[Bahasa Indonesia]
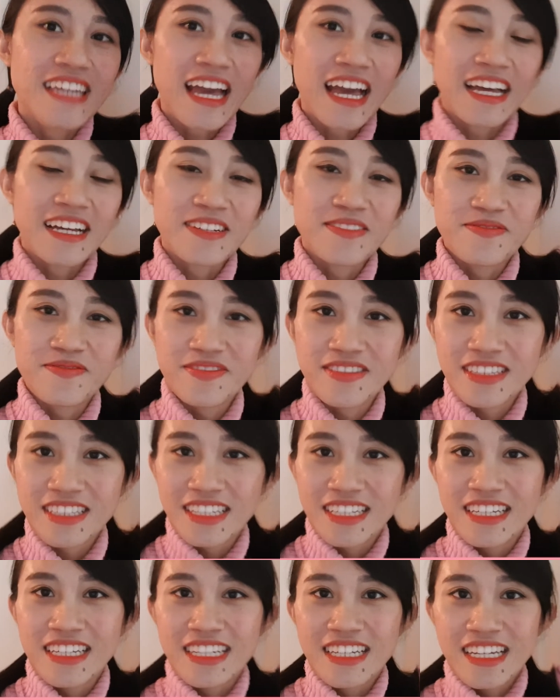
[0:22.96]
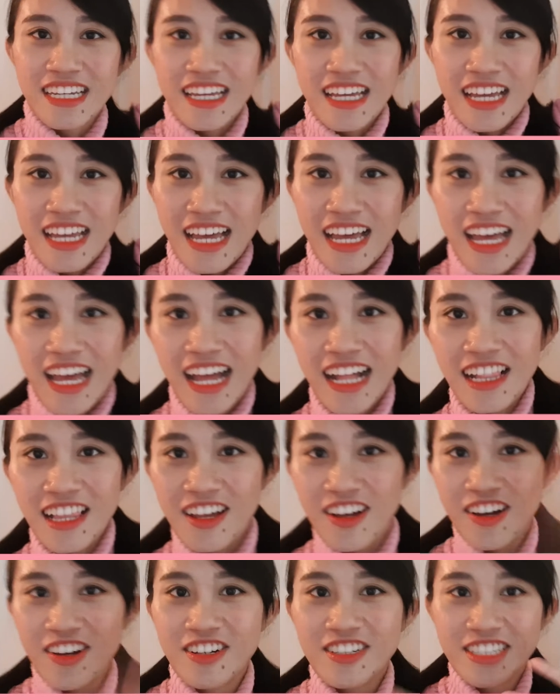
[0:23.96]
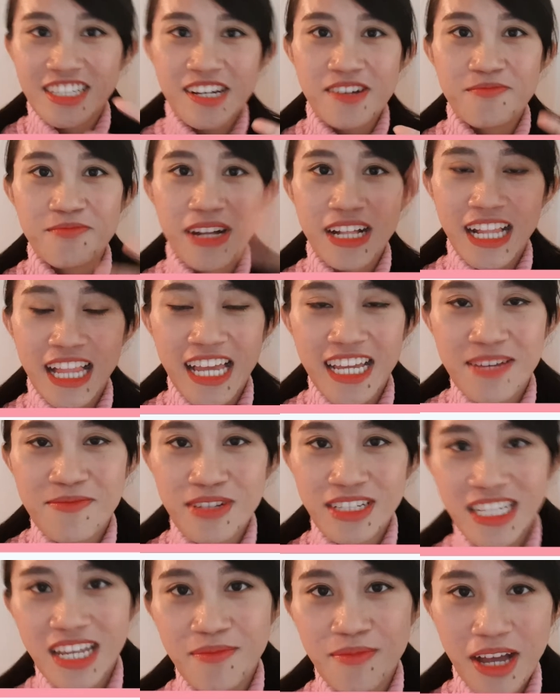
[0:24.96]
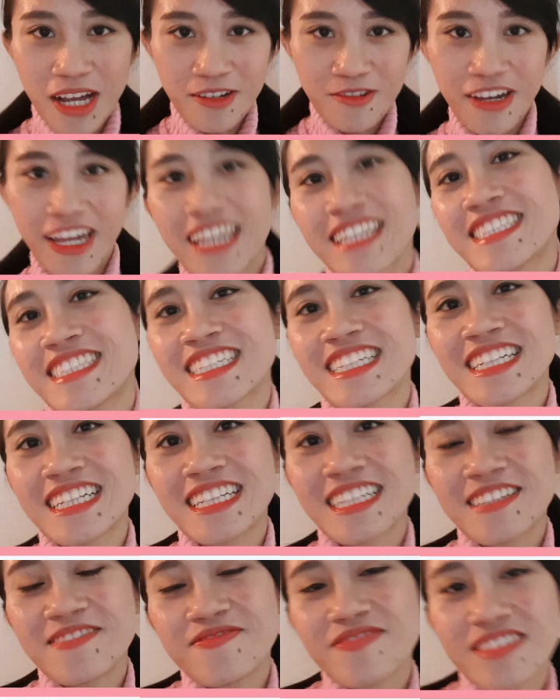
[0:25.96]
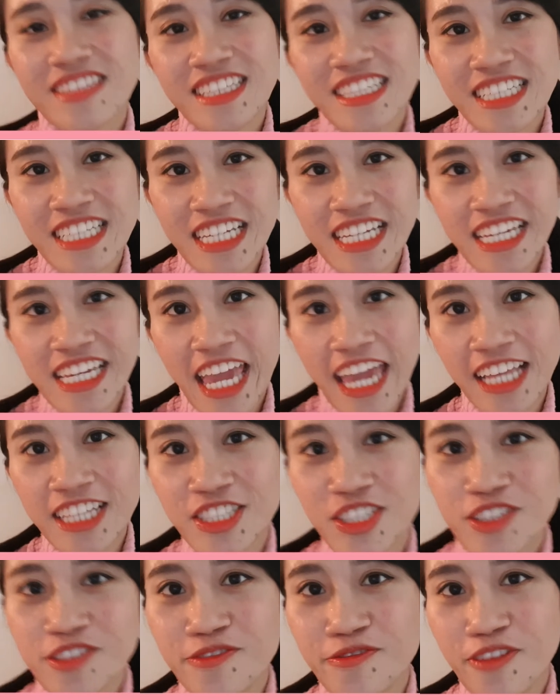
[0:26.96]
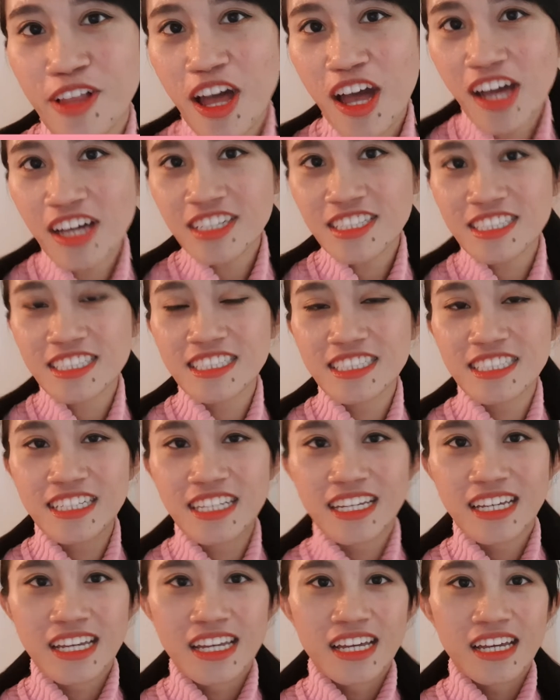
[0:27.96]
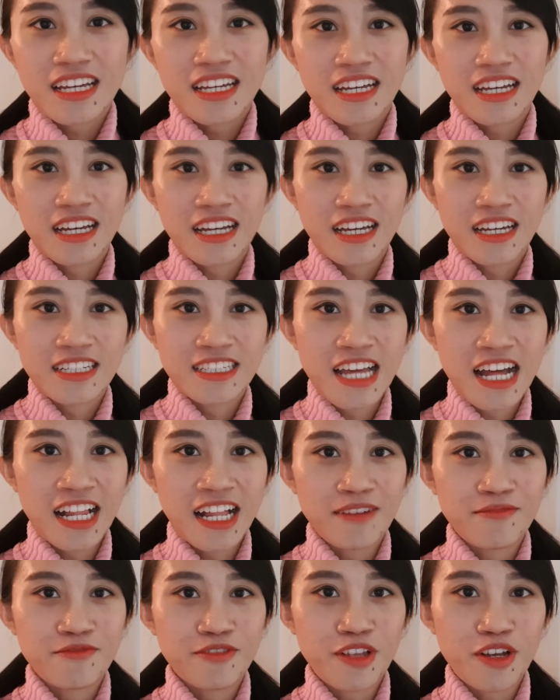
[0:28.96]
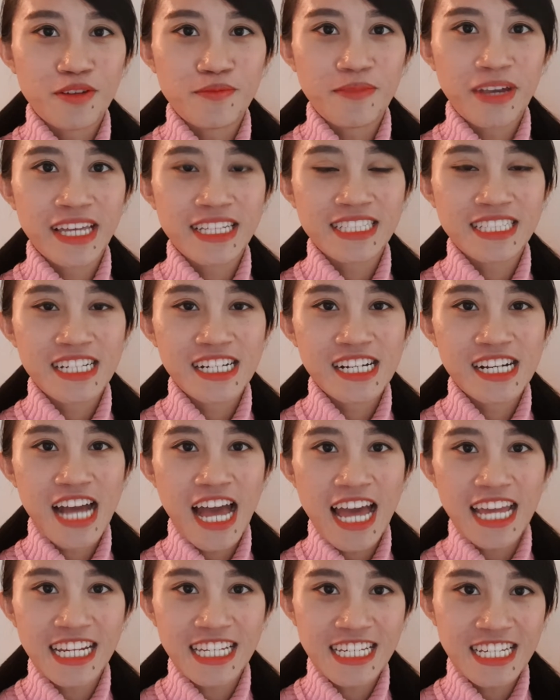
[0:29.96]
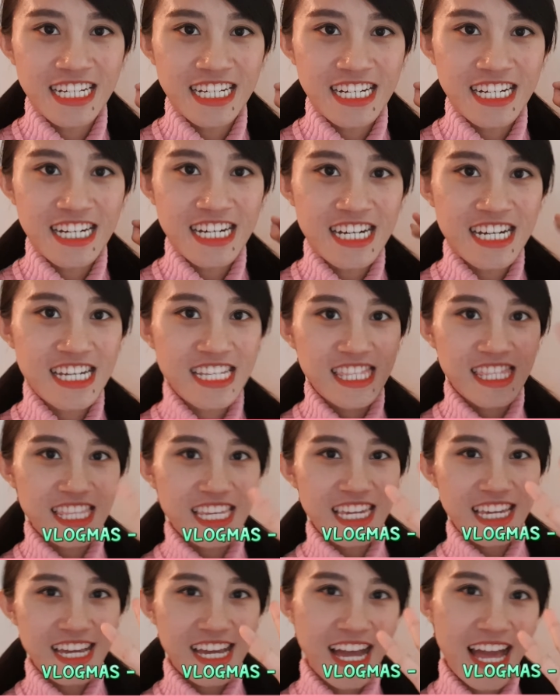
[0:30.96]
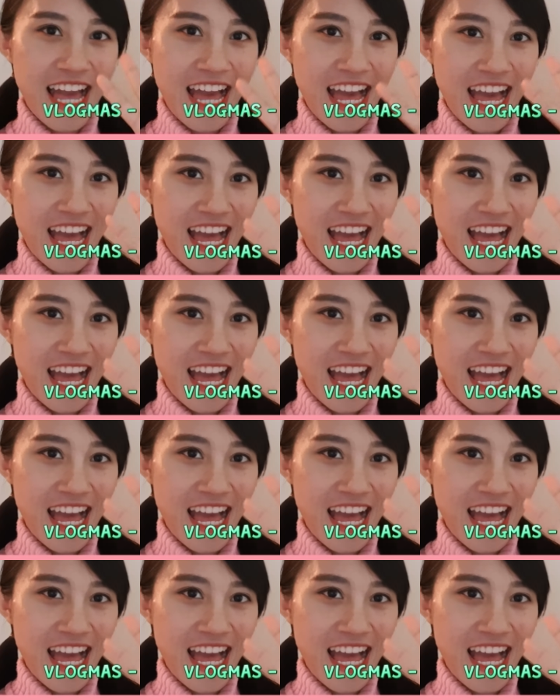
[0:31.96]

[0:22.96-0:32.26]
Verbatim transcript: ya. Halo, kembali lagi bersama aku Angel di Angel Vlogs uh, dalam vlog mes hari ketiga.